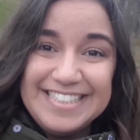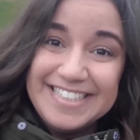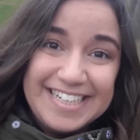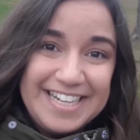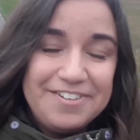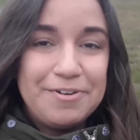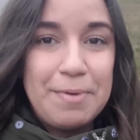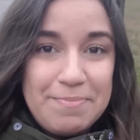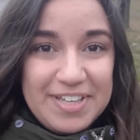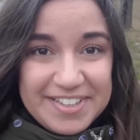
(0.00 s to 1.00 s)
щекотливый
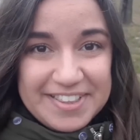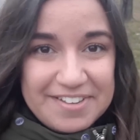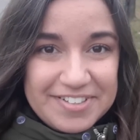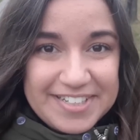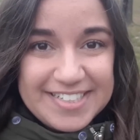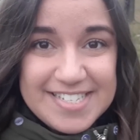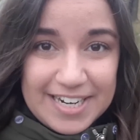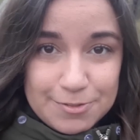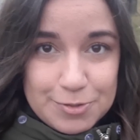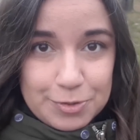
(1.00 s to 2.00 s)
момент, наверное,
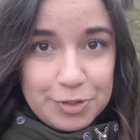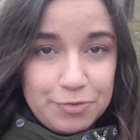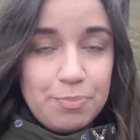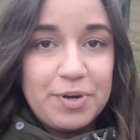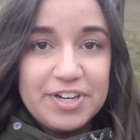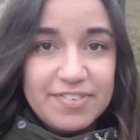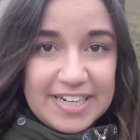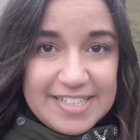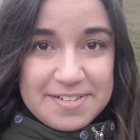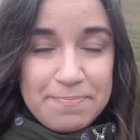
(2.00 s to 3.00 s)
сразу стоит его
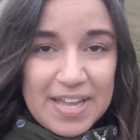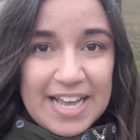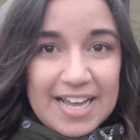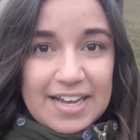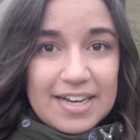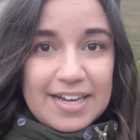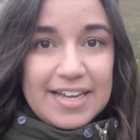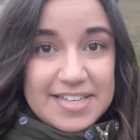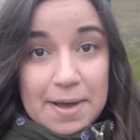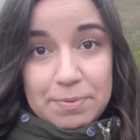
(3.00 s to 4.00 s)
проговорить. А,
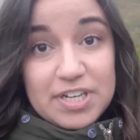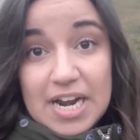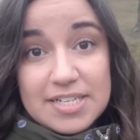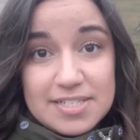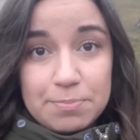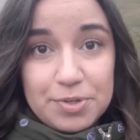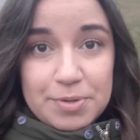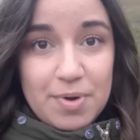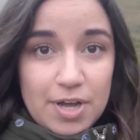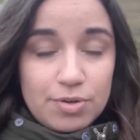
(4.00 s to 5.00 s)
я прекрасно
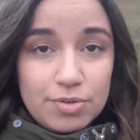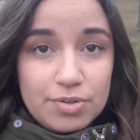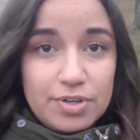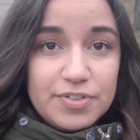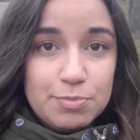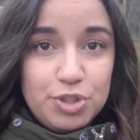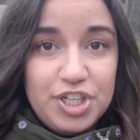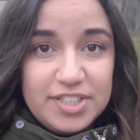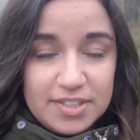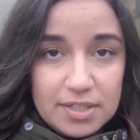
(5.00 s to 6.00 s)
понимаю
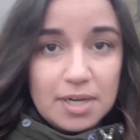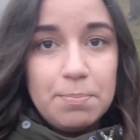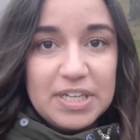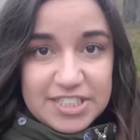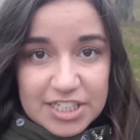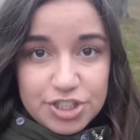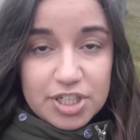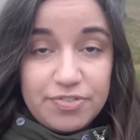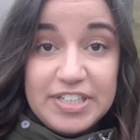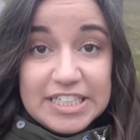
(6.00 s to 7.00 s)
возмущение
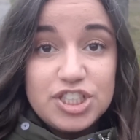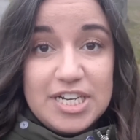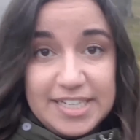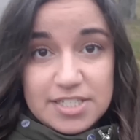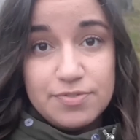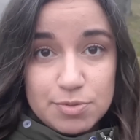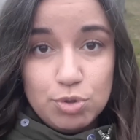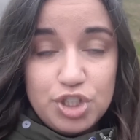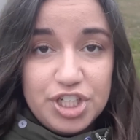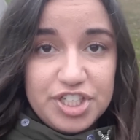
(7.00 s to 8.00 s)
налогоплательщиков, ежели эти
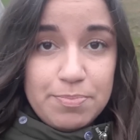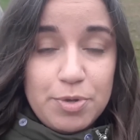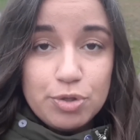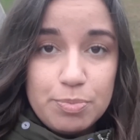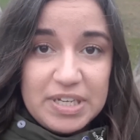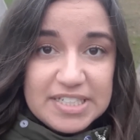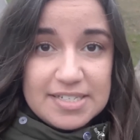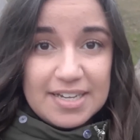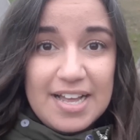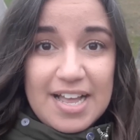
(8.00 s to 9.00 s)
возмущения имеют
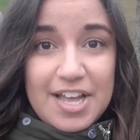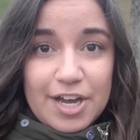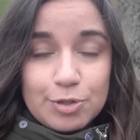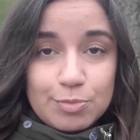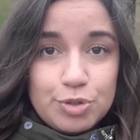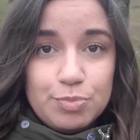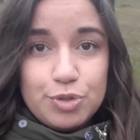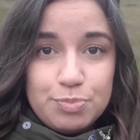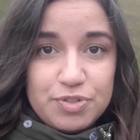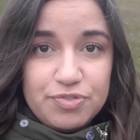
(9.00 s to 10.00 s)
место, о том, что,
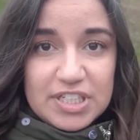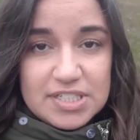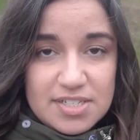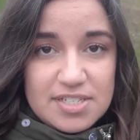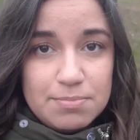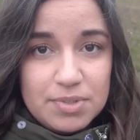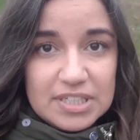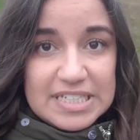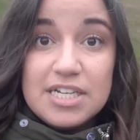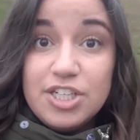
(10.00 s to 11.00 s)
может быть, в Езности
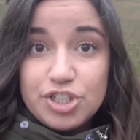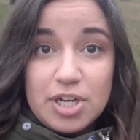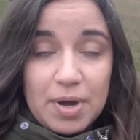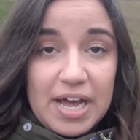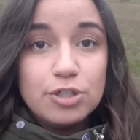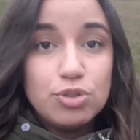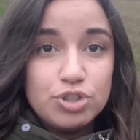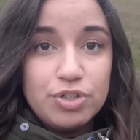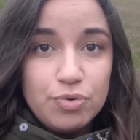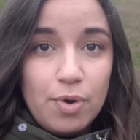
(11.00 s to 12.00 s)
мы слишком хорошо
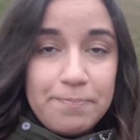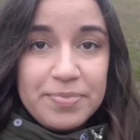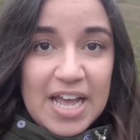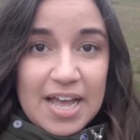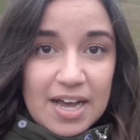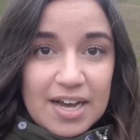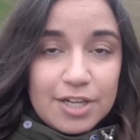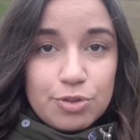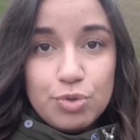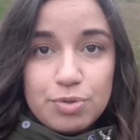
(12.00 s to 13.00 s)
живем.
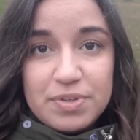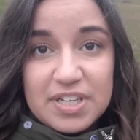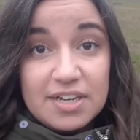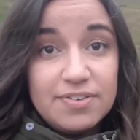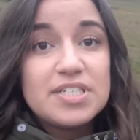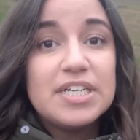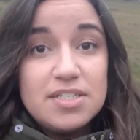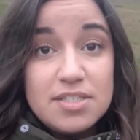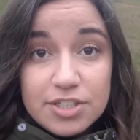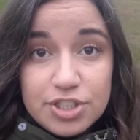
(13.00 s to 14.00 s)
А тут мне
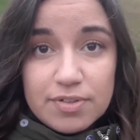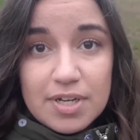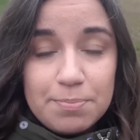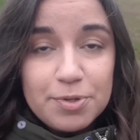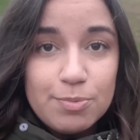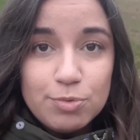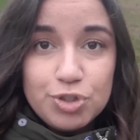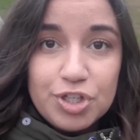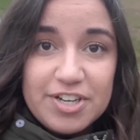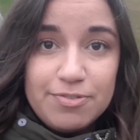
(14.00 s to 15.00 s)
возразить нечего, потому
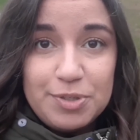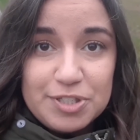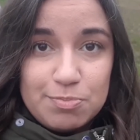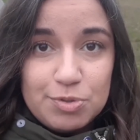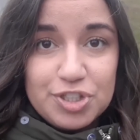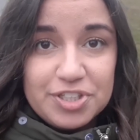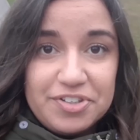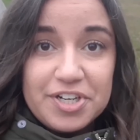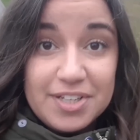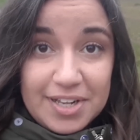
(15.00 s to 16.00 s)
что я, в принципе,
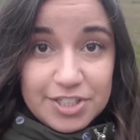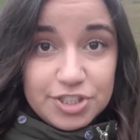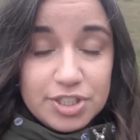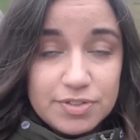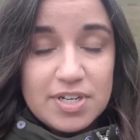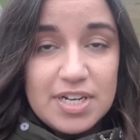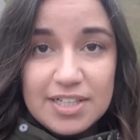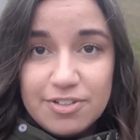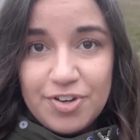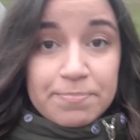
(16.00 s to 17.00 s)
человек аналогичных
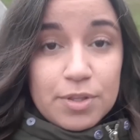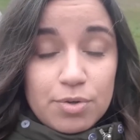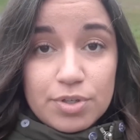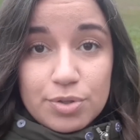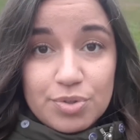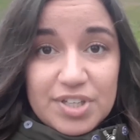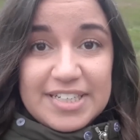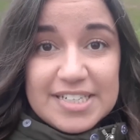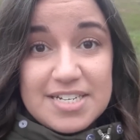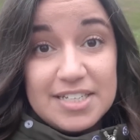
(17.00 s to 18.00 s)
взглядов. Но тут,
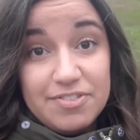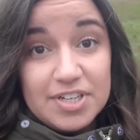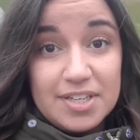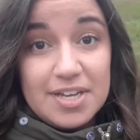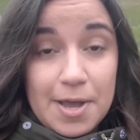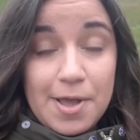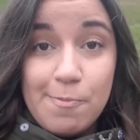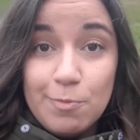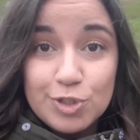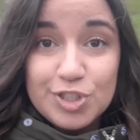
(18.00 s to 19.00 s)
если, наверное,
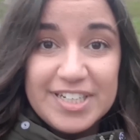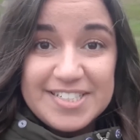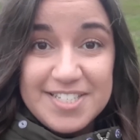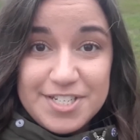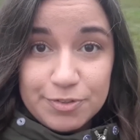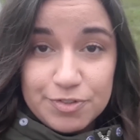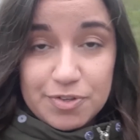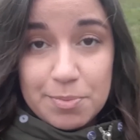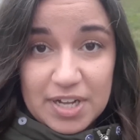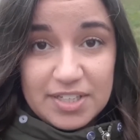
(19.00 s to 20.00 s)
можно акцентировать
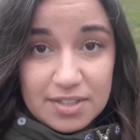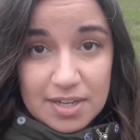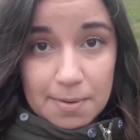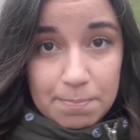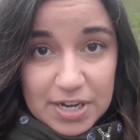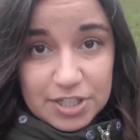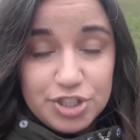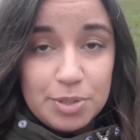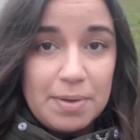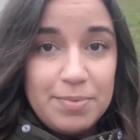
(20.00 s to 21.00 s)
внимание на
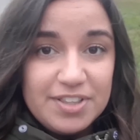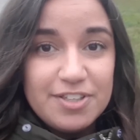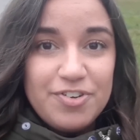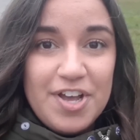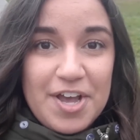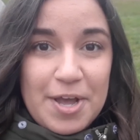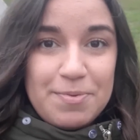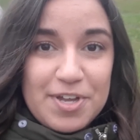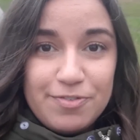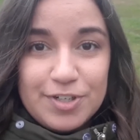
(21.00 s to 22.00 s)
парочке моментов.
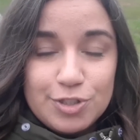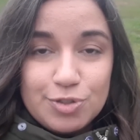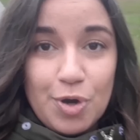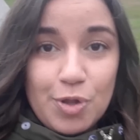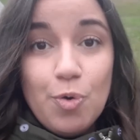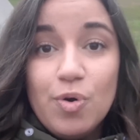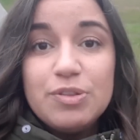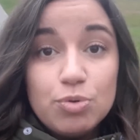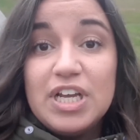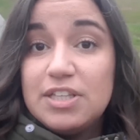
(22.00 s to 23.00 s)
Первое, что, ну,
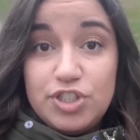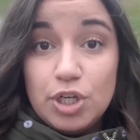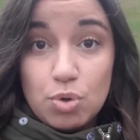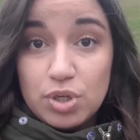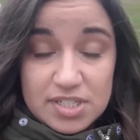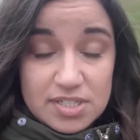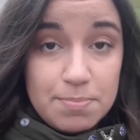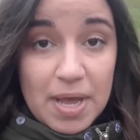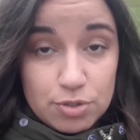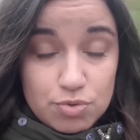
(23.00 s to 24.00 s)
тут я отвечаю только за
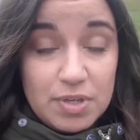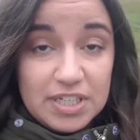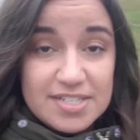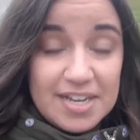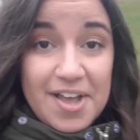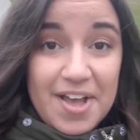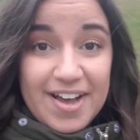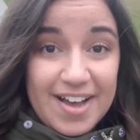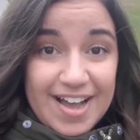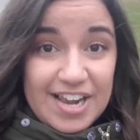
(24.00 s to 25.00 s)
себя, разумеется.
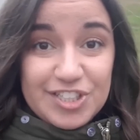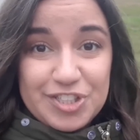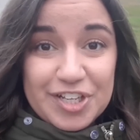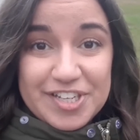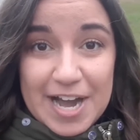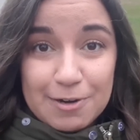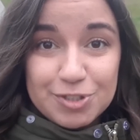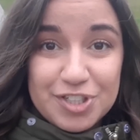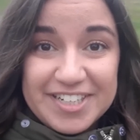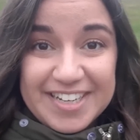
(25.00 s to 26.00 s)
А, лично я
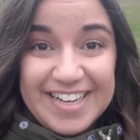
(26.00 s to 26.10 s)
уже